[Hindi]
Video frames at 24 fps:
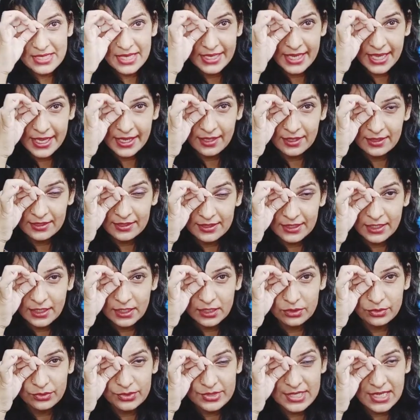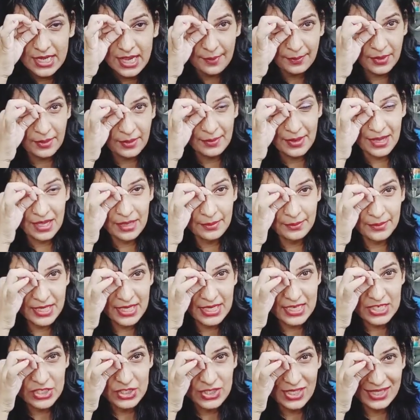यही गलती करते हो इसलिए आपके बाल
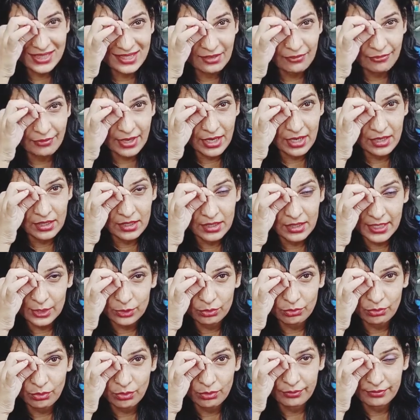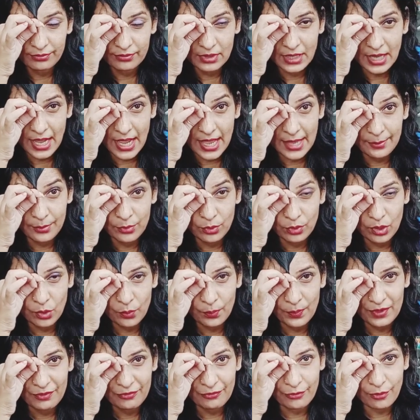बिगड़ जाते हैं फ्रेंड या तो आईब्रो के
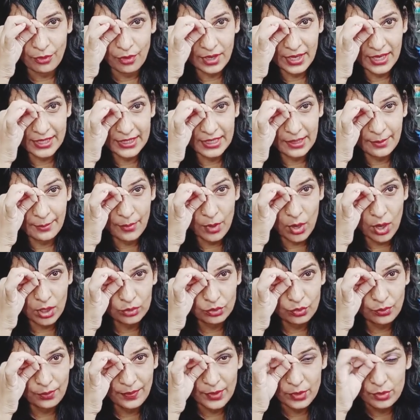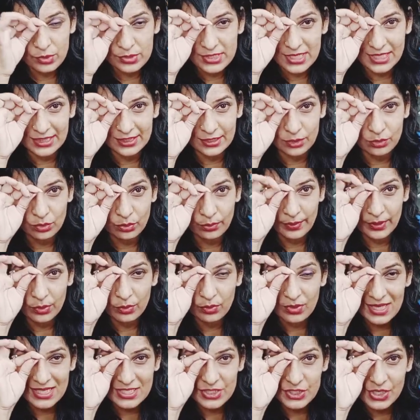ऊपर फॉरहेड के बहुत ऊपर हो जाते हैं तो
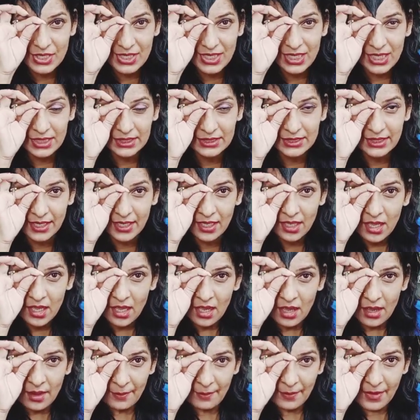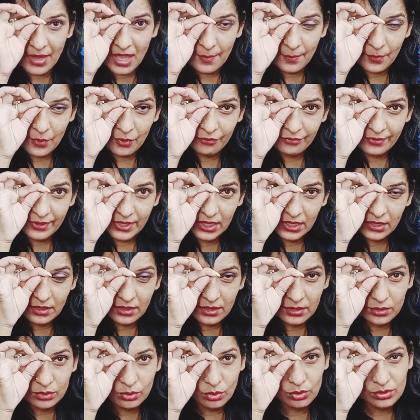बिल्कुल अच्छे नहीं लगते हैं मैं आपको फ्रेंड
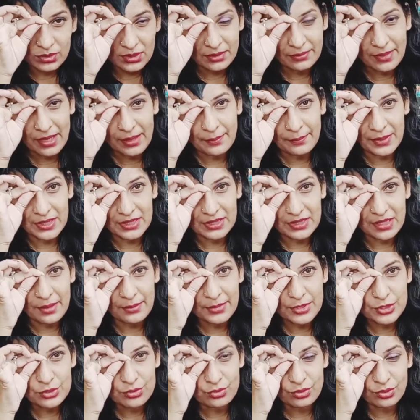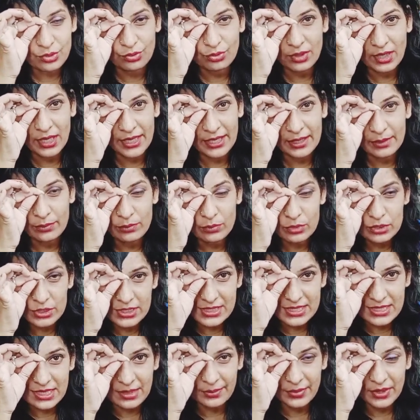कट दो तीन बार बता भी चुकी हूँ लेकिन
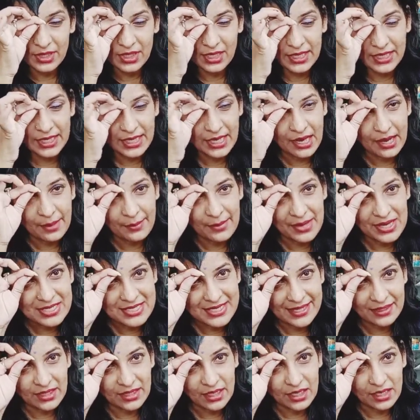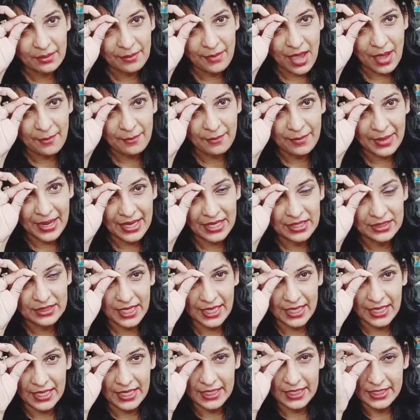मुझे सभी के ये कमेंट्स आते हैं कि मैम
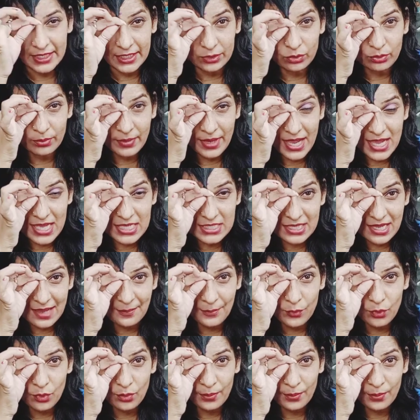बैठता नहीं है तो मैं आज आपको